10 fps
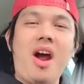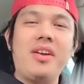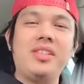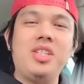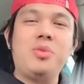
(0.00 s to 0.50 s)

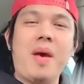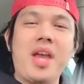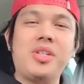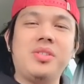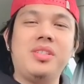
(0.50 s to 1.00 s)
Artist
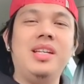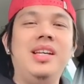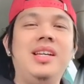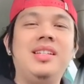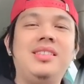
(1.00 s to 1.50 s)
Passion
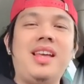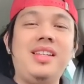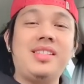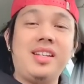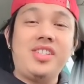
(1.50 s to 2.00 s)
dahil
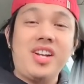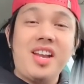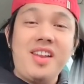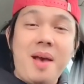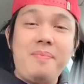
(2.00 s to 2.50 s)
isa na siyang
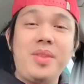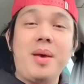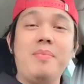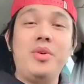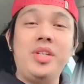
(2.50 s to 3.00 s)
ganap na
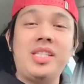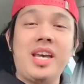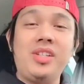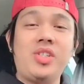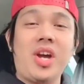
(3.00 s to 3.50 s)

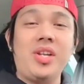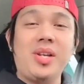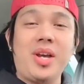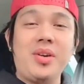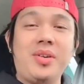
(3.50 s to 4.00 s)
monetized channel
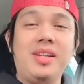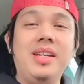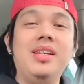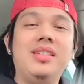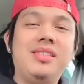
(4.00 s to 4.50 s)
ngayon.
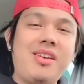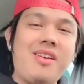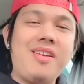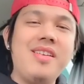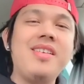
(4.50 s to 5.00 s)

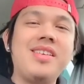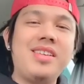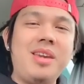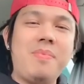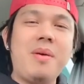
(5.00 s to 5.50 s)
Sir,
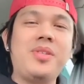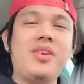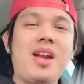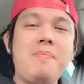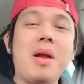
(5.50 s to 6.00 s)
keep up sir
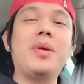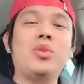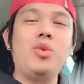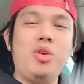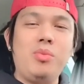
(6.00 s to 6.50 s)
ha,
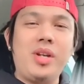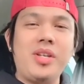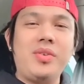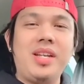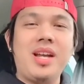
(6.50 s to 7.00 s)
pagpatuloy mo lang
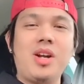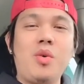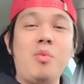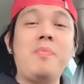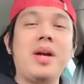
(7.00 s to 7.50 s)
yung
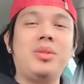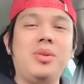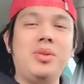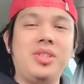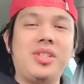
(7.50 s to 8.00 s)
ginagawa mong
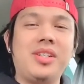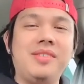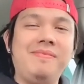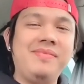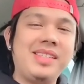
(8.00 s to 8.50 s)
pagtulong sir.
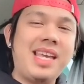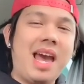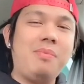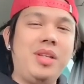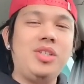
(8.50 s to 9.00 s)

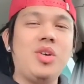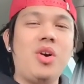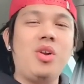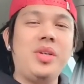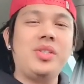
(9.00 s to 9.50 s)
God bless you
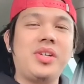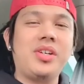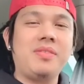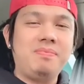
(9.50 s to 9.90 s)
always sir.